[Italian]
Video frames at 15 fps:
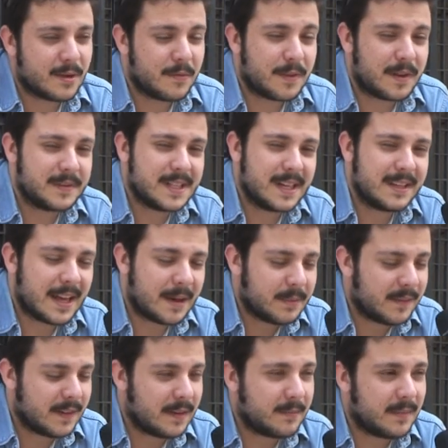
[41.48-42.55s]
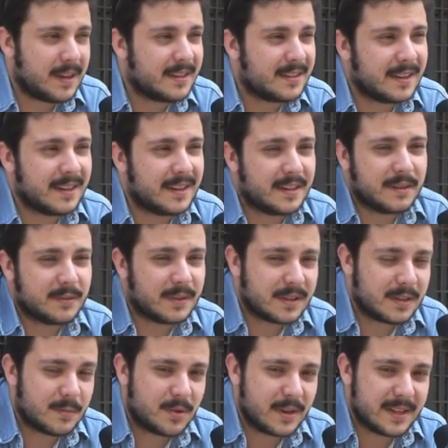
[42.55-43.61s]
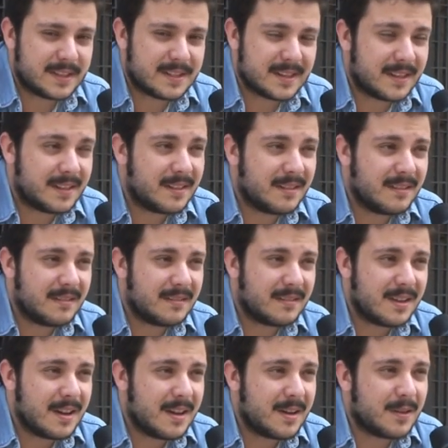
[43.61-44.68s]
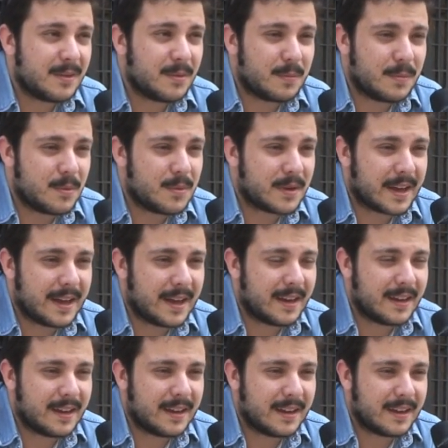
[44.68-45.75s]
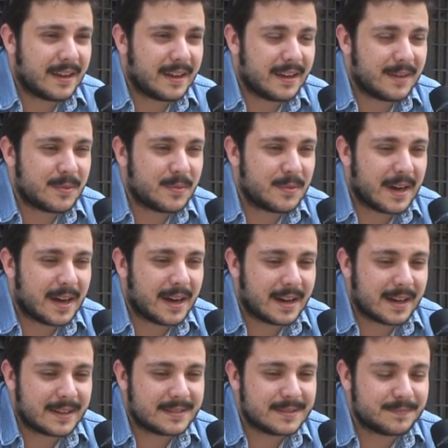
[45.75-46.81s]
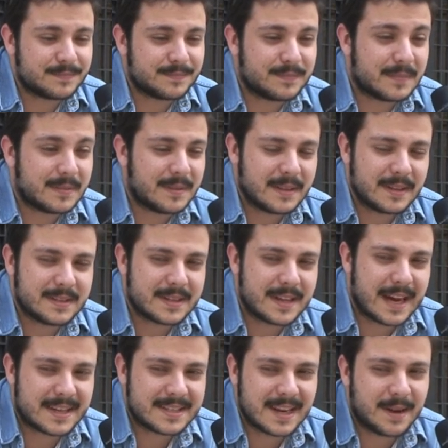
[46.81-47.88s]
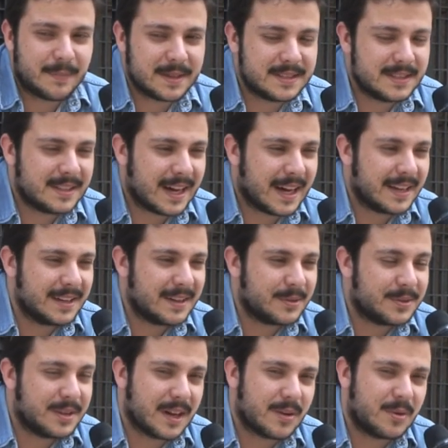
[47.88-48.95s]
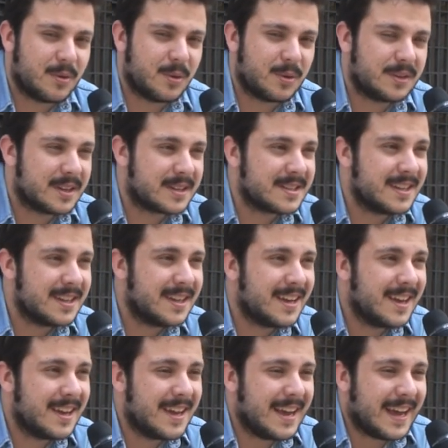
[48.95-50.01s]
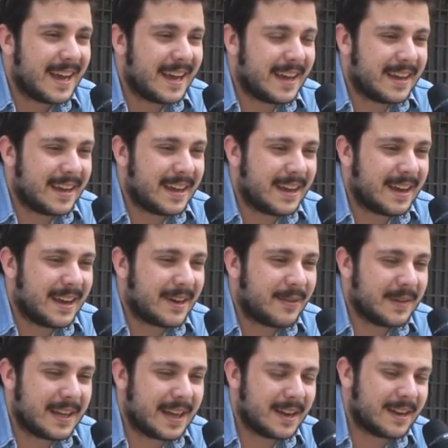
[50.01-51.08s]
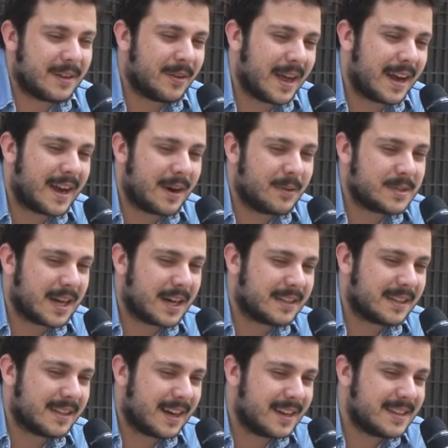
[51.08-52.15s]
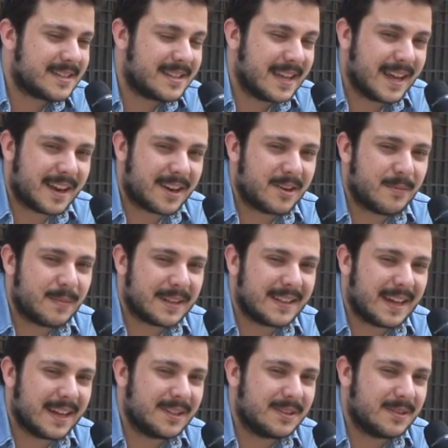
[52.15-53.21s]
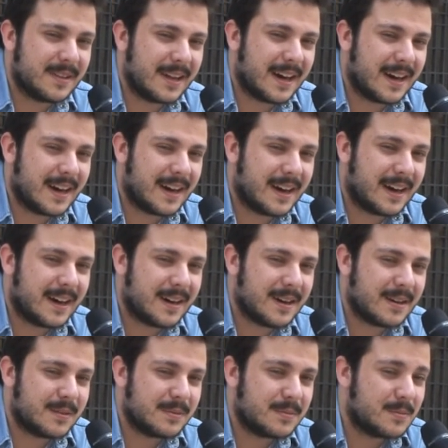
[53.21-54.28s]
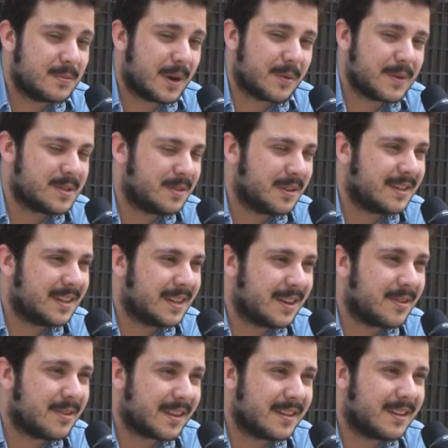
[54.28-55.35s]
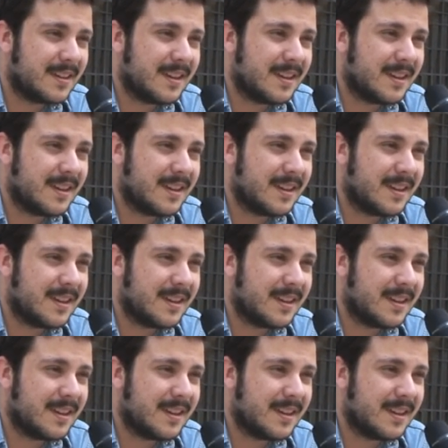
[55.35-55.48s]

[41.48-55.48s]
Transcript: con fragilità mi viene in mente una debolezza, oppure una scarsa capacità di riuscire a conoscersi, eh, quindi non è causata dall'esterno ma tanto da una questione interiore.